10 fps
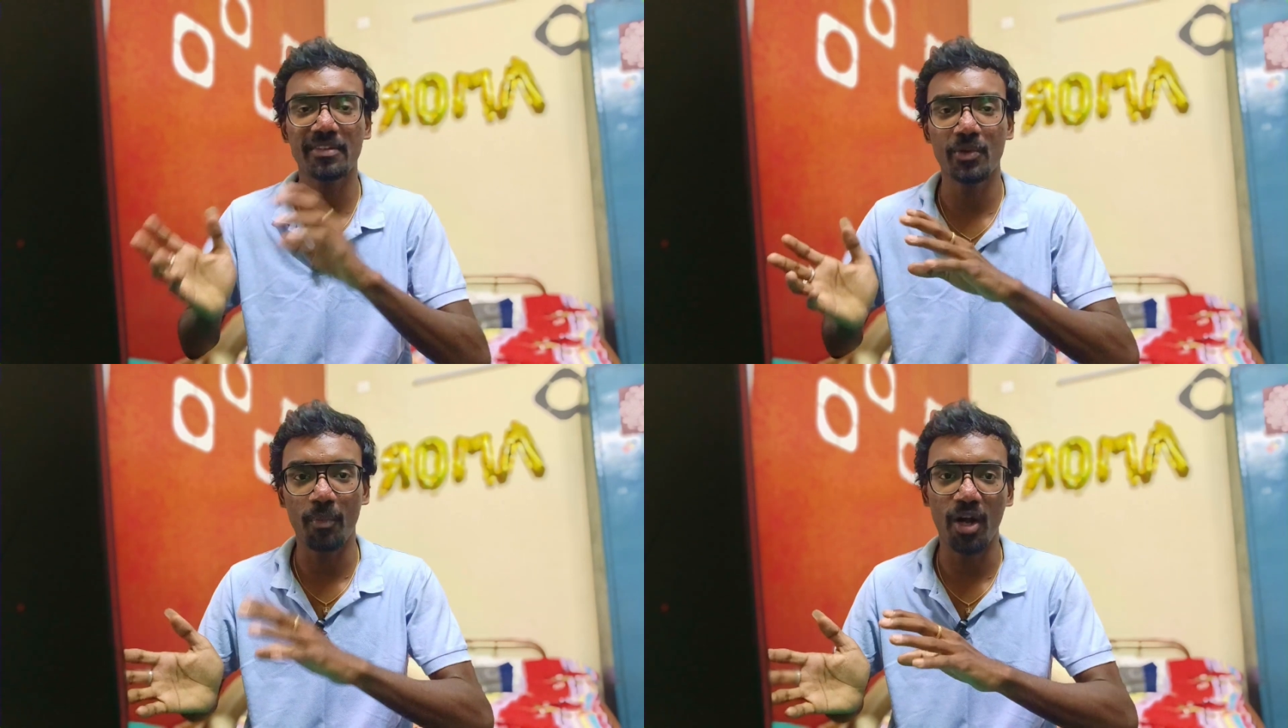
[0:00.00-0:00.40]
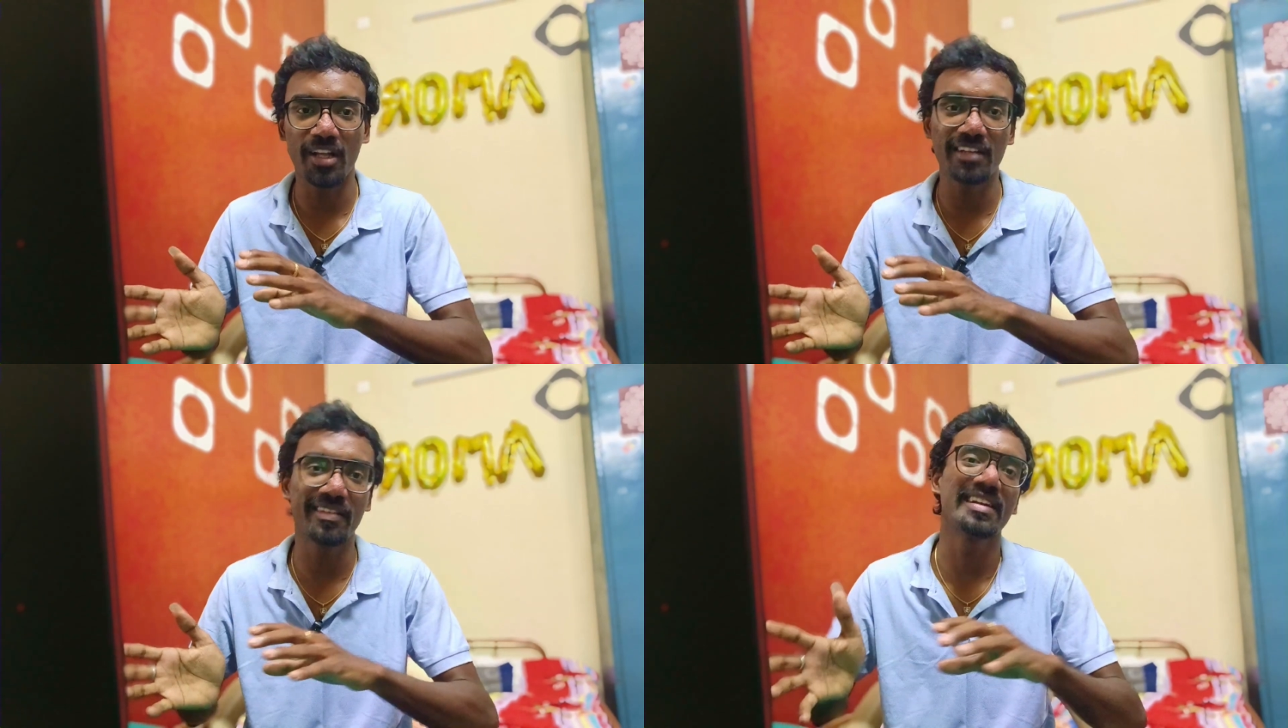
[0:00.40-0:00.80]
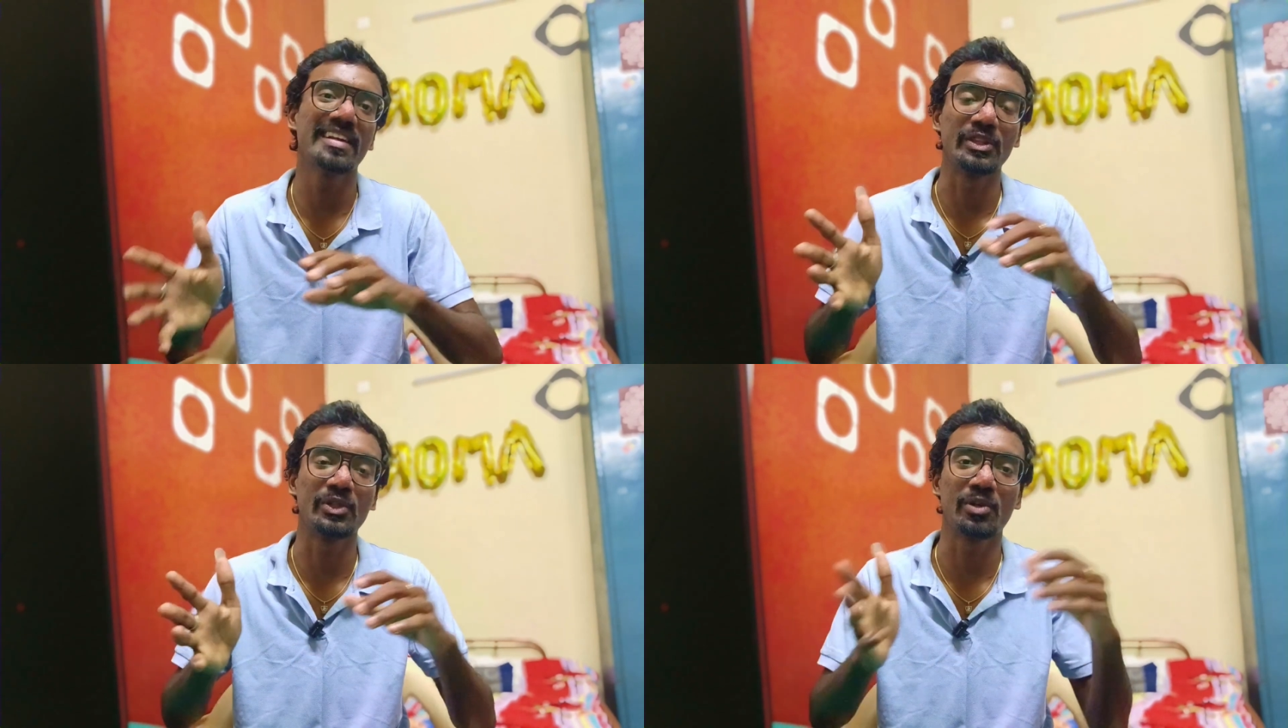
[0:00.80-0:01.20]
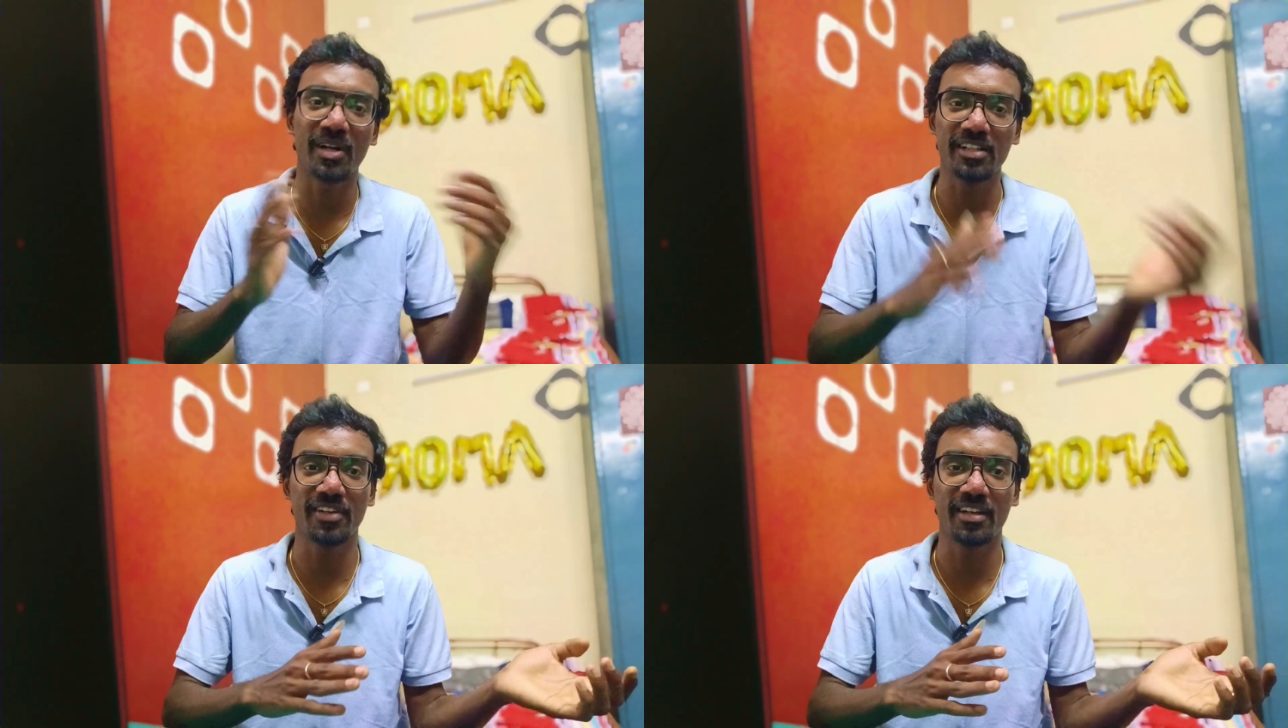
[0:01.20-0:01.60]
ஒரு மாடலை வேணா நீங்கள் எந்த ஒரு
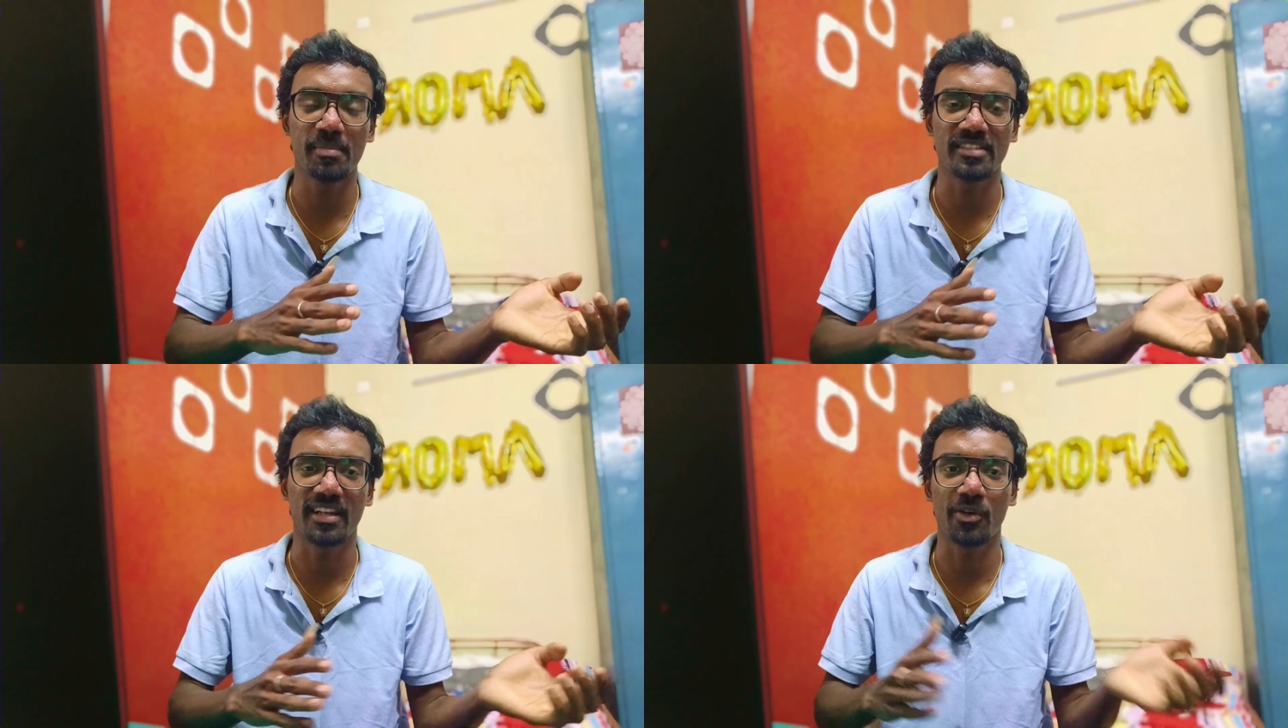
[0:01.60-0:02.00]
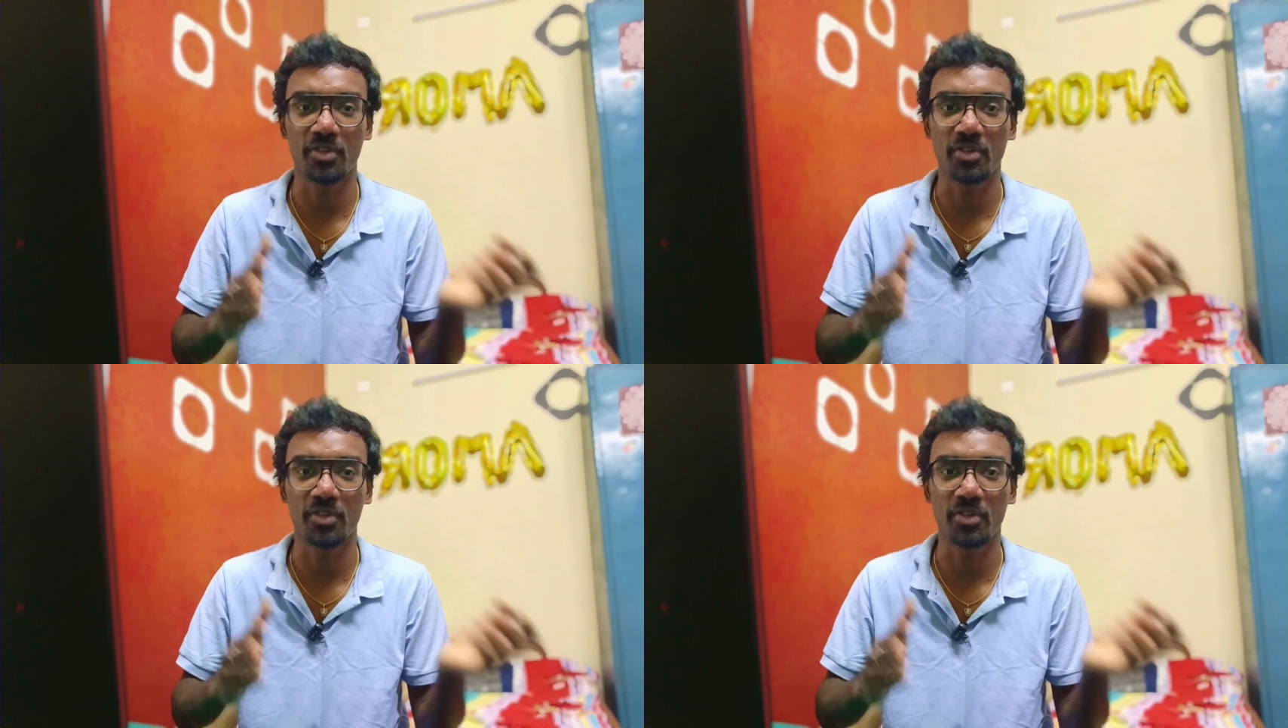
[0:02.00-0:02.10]
மாடல் வேணா மாற்றலாம் ஒரு